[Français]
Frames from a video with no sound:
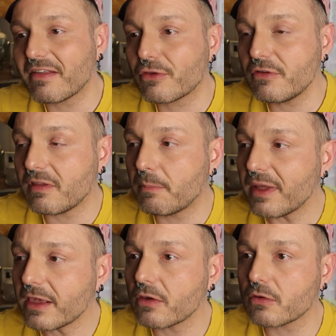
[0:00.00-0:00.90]
Parce que c'est
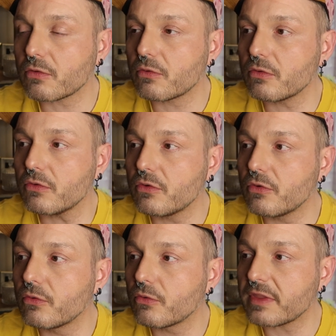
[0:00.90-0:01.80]
pas que
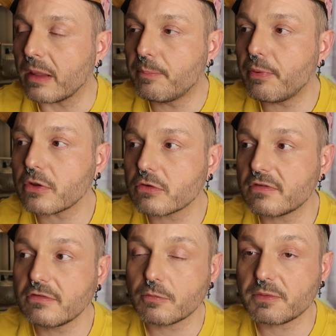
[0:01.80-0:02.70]
on, a peur de
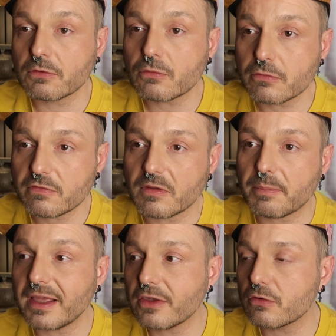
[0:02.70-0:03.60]
ses opinions, c'est
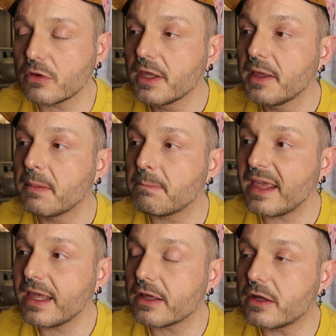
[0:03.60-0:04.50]
pas que.
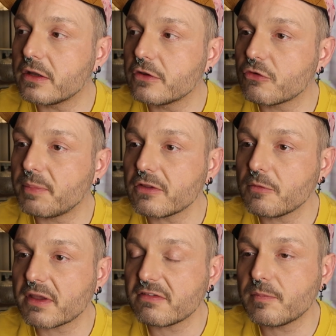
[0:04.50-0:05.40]
Mais euh, je pars
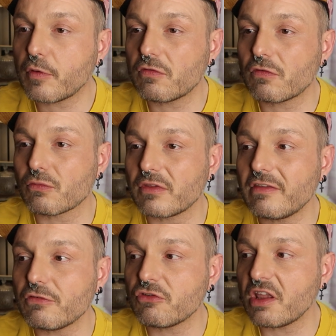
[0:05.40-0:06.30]
du principe que ce sont
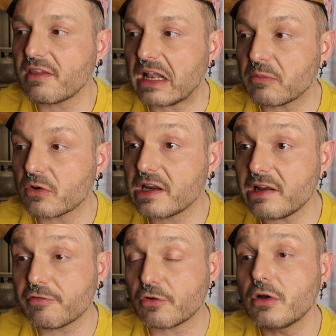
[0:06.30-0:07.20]
des sujets tellement
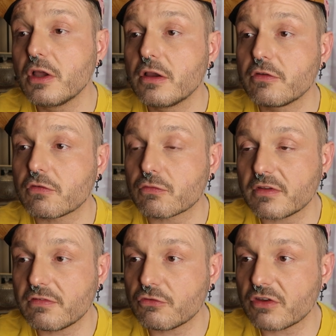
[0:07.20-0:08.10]
clivants, ce sont
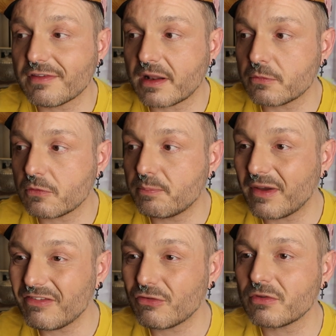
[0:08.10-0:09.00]
des sujets tellement
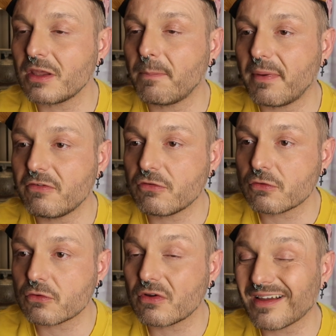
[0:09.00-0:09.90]
passionnés,
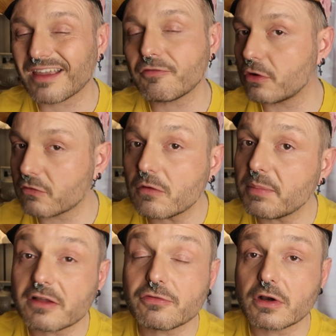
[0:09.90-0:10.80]
passionnants, révoltants,
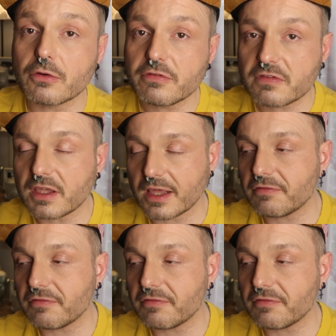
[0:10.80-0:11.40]
parfois aussi